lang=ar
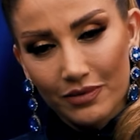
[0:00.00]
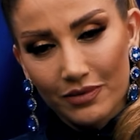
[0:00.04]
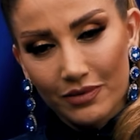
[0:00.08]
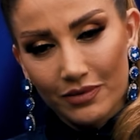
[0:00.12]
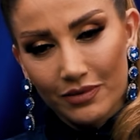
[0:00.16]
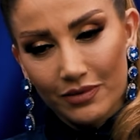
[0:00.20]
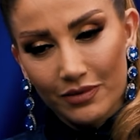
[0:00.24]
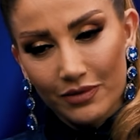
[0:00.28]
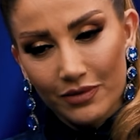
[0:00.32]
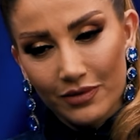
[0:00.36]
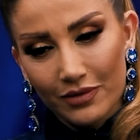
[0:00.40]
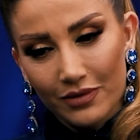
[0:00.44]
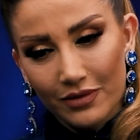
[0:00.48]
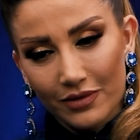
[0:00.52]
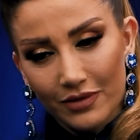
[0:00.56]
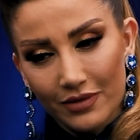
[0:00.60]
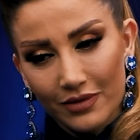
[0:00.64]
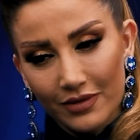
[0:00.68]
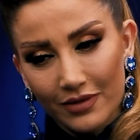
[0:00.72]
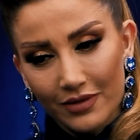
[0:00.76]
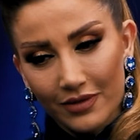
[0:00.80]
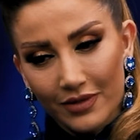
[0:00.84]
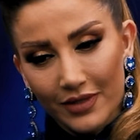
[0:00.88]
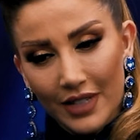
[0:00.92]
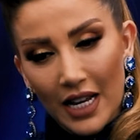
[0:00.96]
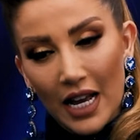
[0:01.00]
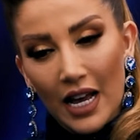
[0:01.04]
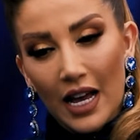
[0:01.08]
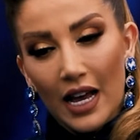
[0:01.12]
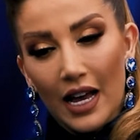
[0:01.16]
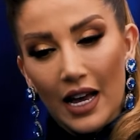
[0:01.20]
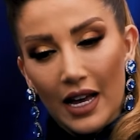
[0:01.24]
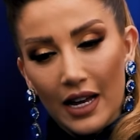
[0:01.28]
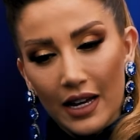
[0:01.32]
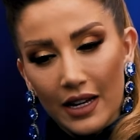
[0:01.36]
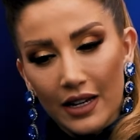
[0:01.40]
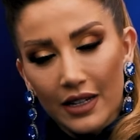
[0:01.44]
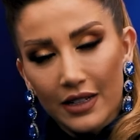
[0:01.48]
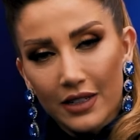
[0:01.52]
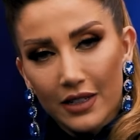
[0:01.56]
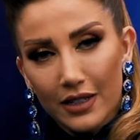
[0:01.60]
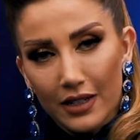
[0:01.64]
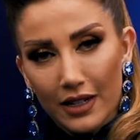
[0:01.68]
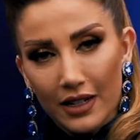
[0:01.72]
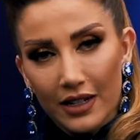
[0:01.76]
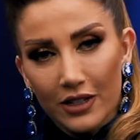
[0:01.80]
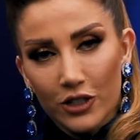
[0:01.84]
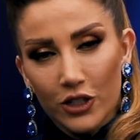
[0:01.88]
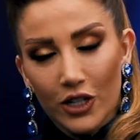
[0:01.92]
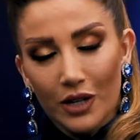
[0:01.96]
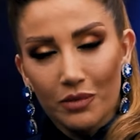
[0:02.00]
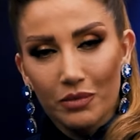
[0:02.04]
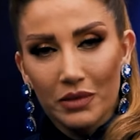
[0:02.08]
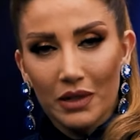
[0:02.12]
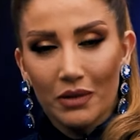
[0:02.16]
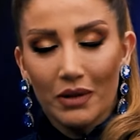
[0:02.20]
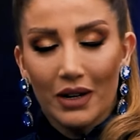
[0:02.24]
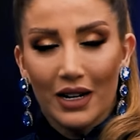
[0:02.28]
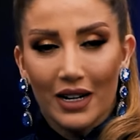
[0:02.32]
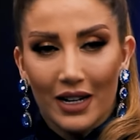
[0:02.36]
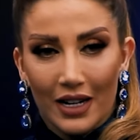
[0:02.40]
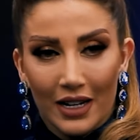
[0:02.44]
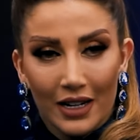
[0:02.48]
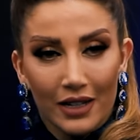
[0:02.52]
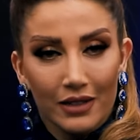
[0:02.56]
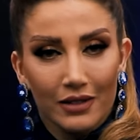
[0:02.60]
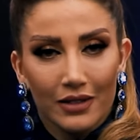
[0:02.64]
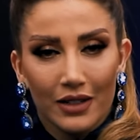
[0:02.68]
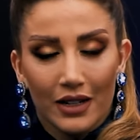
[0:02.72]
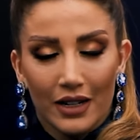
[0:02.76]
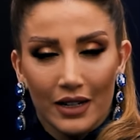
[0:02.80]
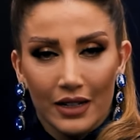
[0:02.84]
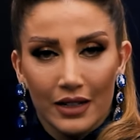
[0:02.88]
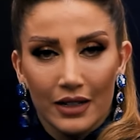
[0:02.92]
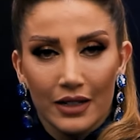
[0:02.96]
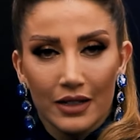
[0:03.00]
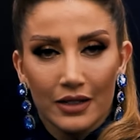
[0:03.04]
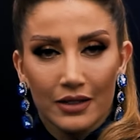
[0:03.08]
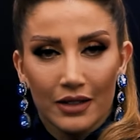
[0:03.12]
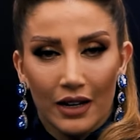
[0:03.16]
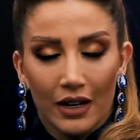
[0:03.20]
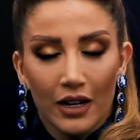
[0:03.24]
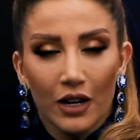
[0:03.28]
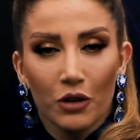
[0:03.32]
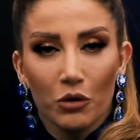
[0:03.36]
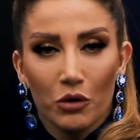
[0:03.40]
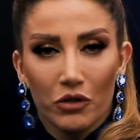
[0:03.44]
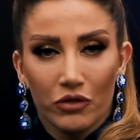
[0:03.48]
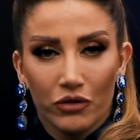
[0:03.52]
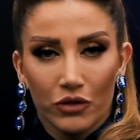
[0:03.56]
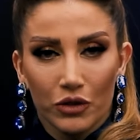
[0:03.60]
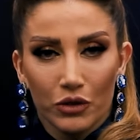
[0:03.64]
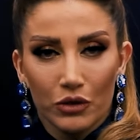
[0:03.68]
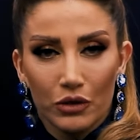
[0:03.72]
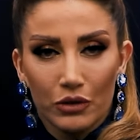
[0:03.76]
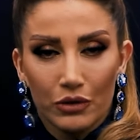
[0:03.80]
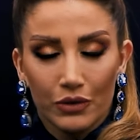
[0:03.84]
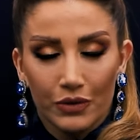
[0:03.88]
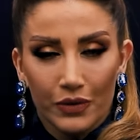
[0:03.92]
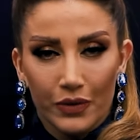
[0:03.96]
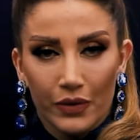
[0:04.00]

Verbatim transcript: هو فنان ايه ايه الشاب تبع ايه اكيد الله يوفقه